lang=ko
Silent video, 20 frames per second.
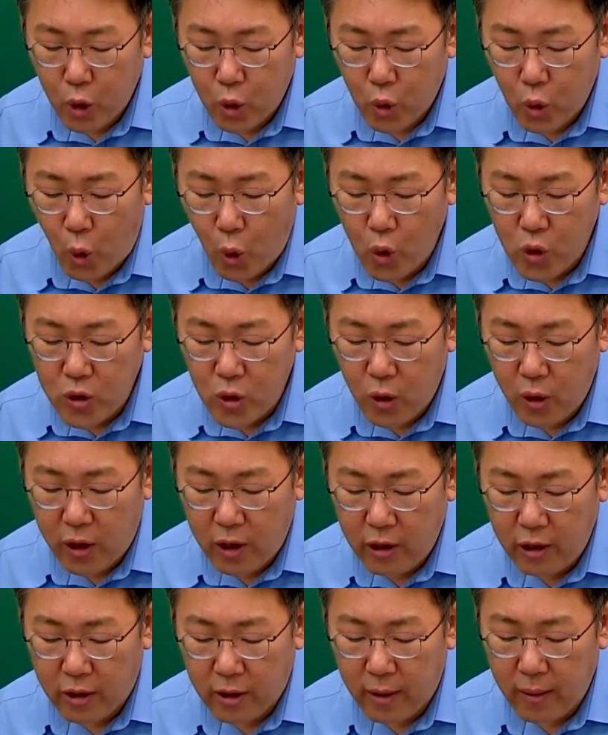
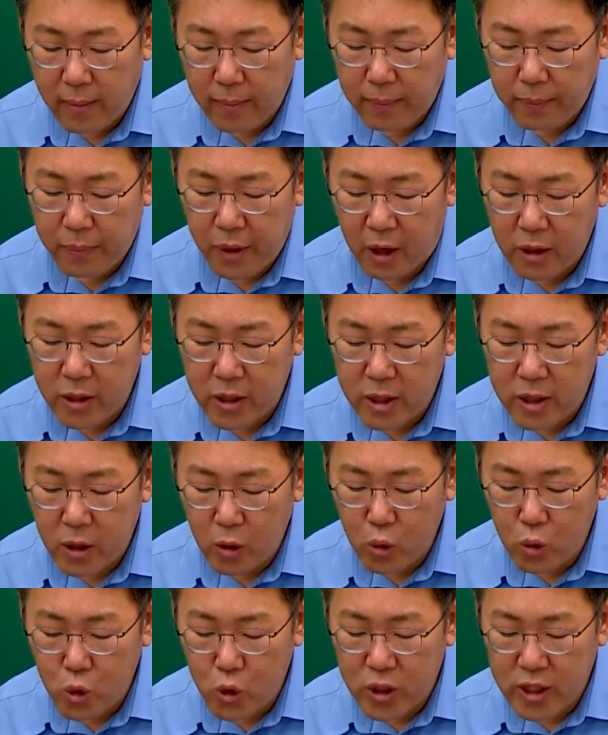농어촌에는
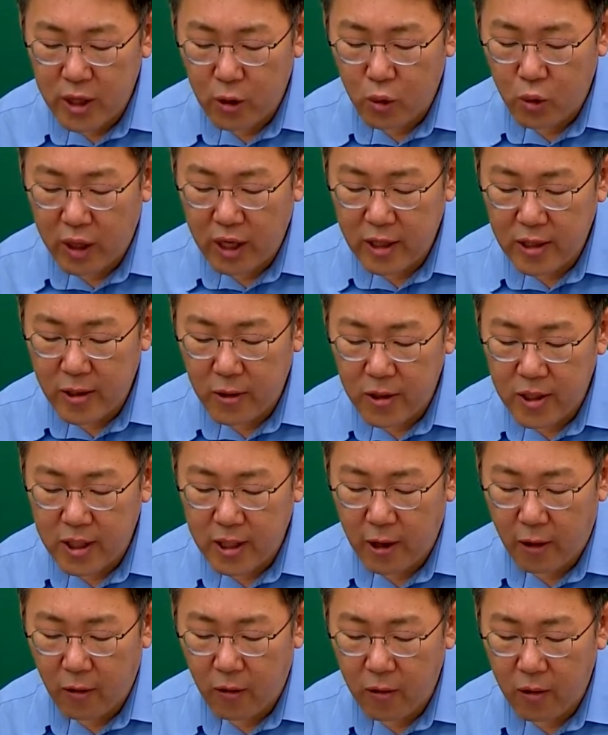별정 우체국이
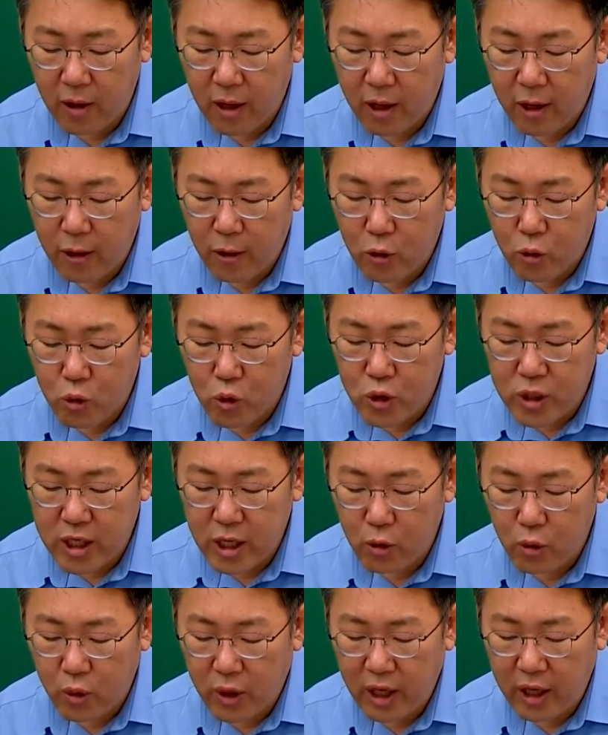설치되어
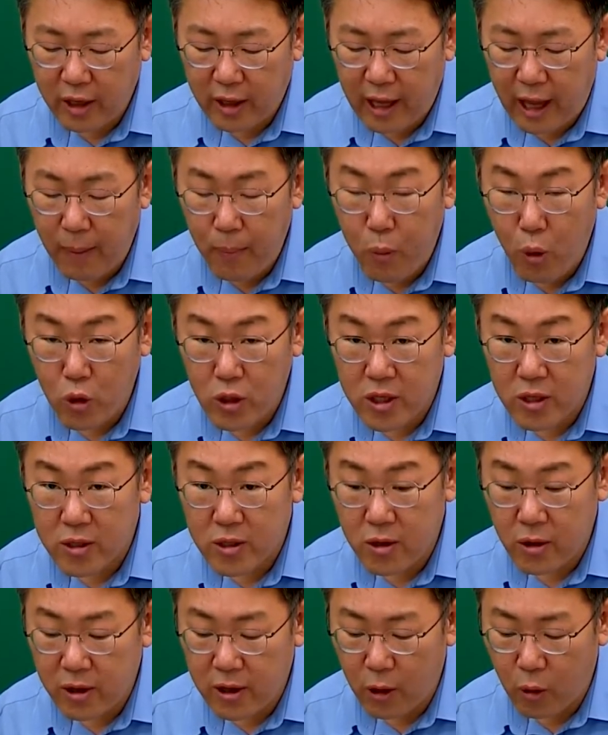우체국이 대폭
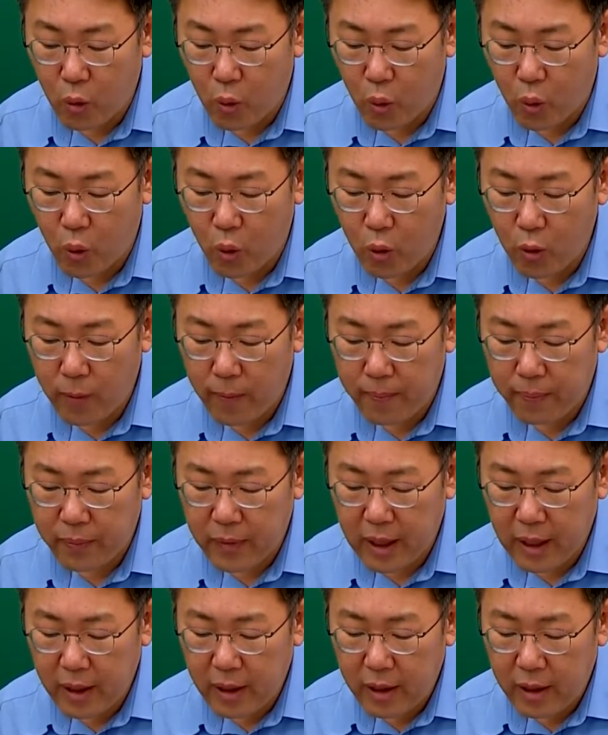증설이 되었고
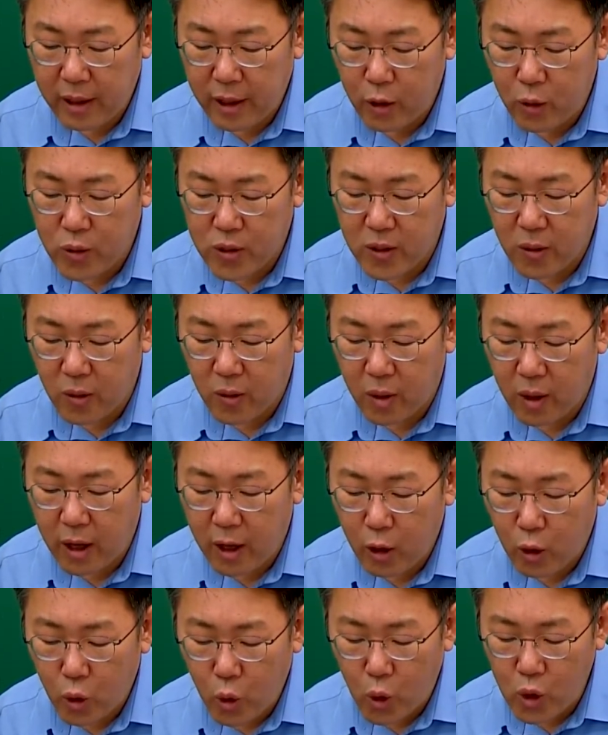이로써
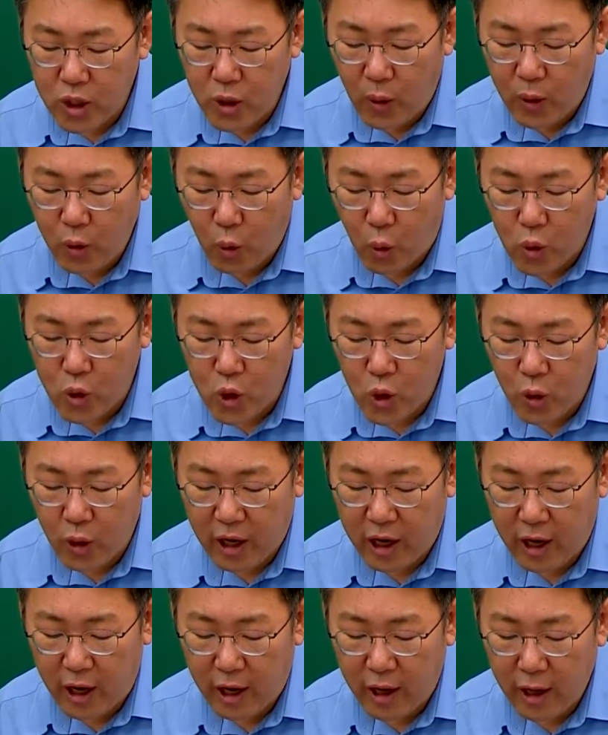도시와 농촌
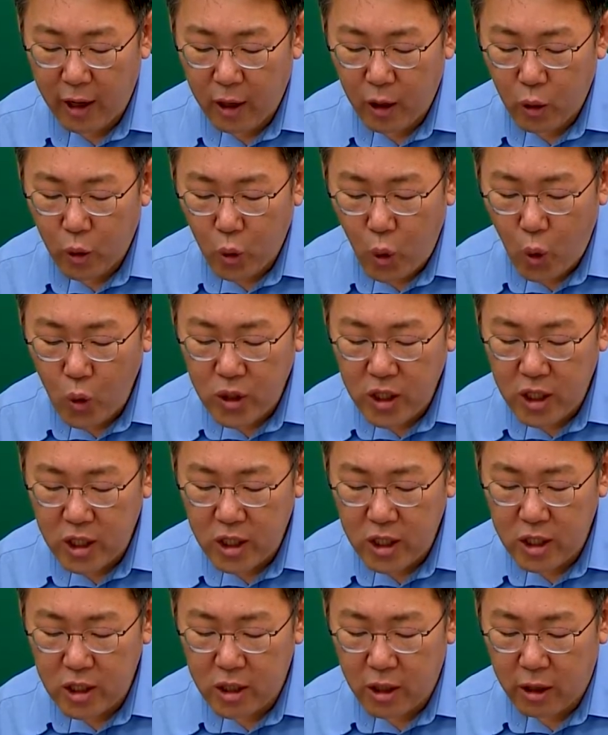간의
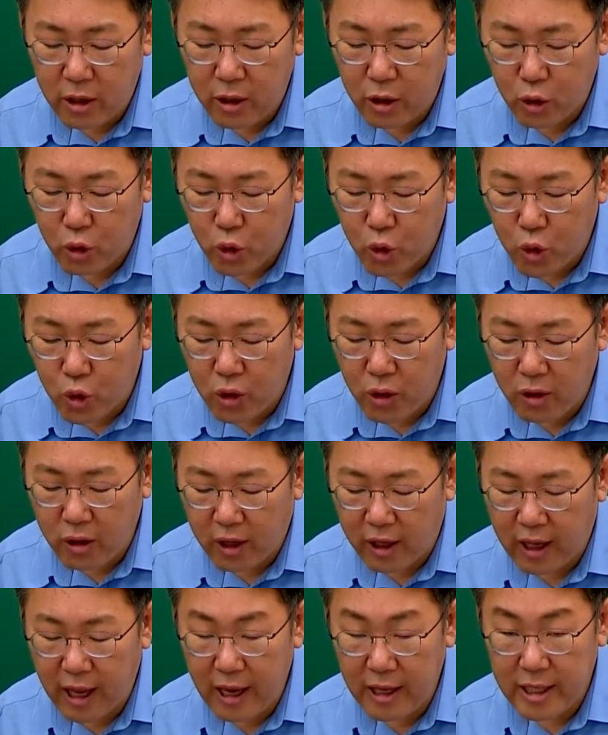통신시설을 균형
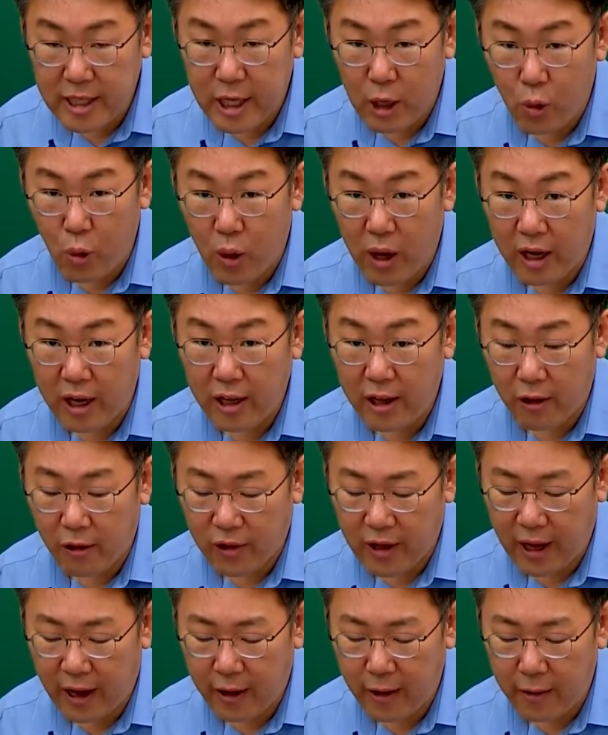있게 제공하게
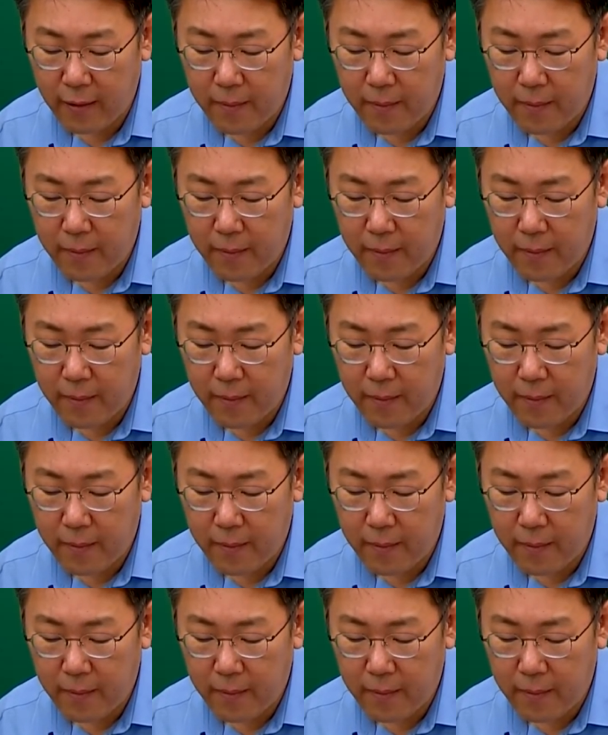되었다.